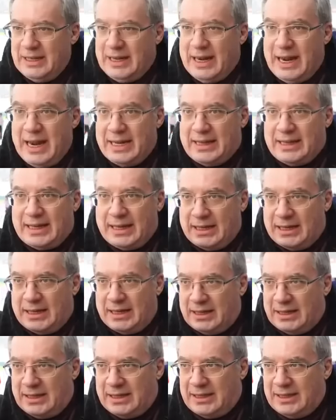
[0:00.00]

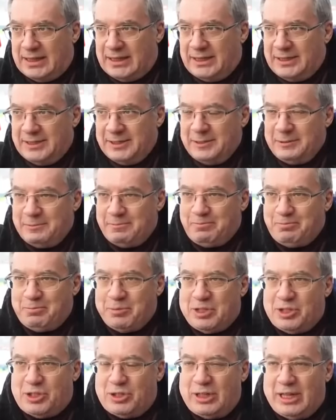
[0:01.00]
Это
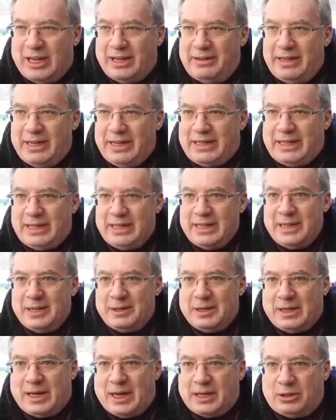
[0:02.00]
человек,
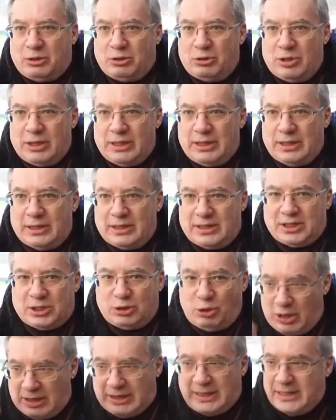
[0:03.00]
который
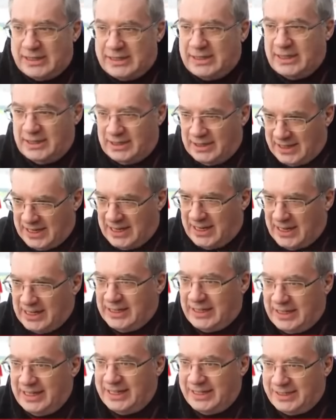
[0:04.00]
столько сделал для
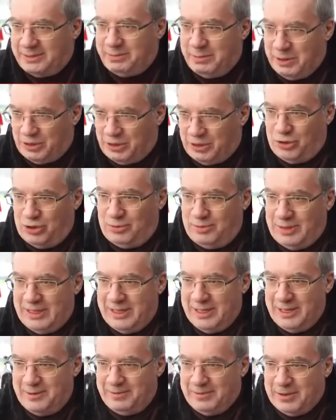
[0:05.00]
хоккея с мячом,
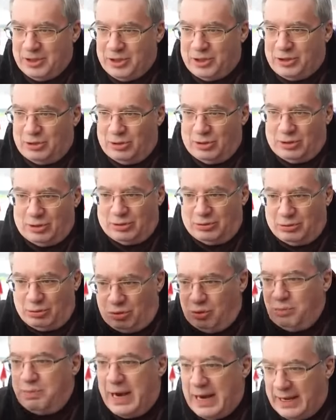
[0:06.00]
что ну,
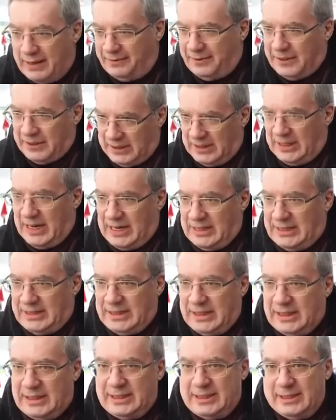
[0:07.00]
любая
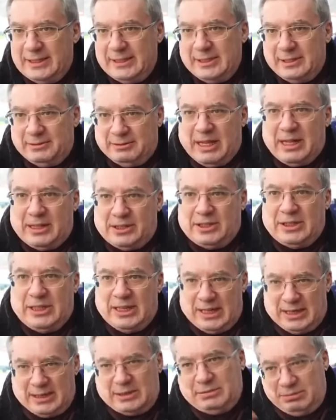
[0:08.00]
федерация
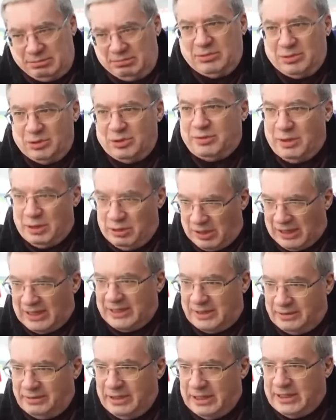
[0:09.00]
должна ну, свое
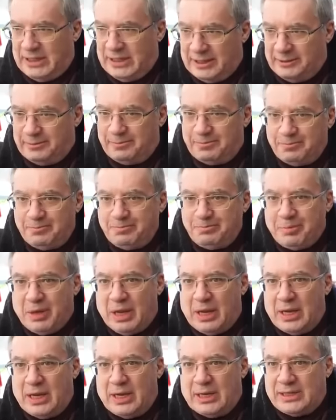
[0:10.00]
развитие
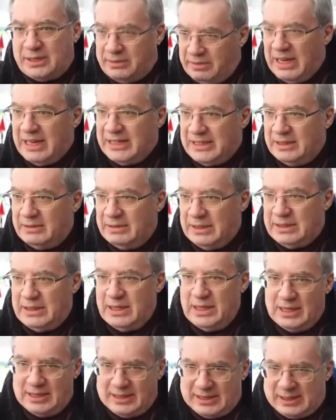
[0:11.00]
э, связывать
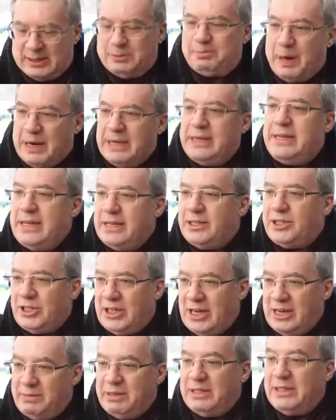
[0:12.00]
с
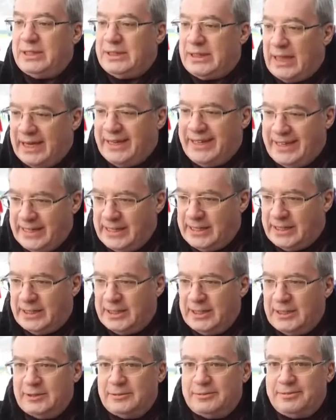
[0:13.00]
поддержкой именно таких
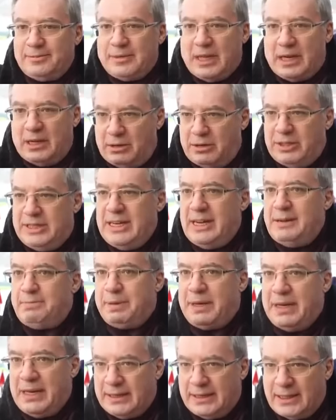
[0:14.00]
людей,
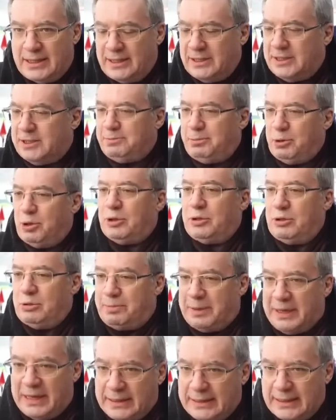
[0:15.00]
преданных спорту,
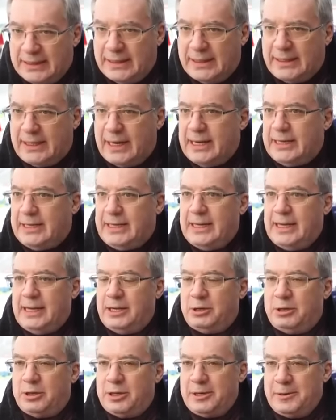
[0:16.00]
преданных
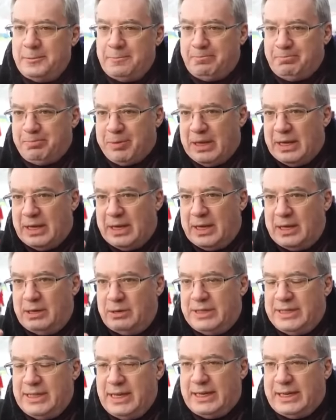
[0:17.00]
хоккею, э,
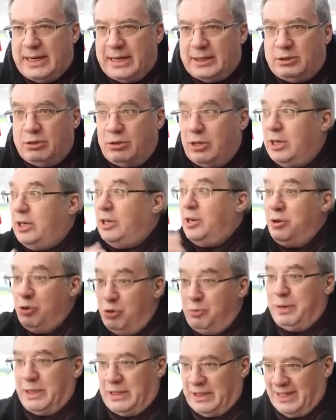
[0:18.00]
людей, которых
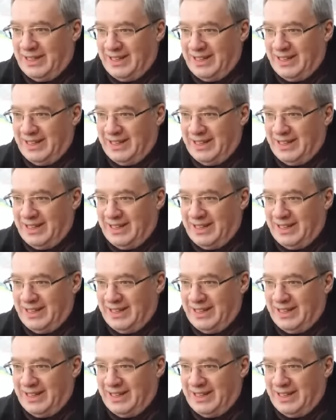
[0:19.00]
любят.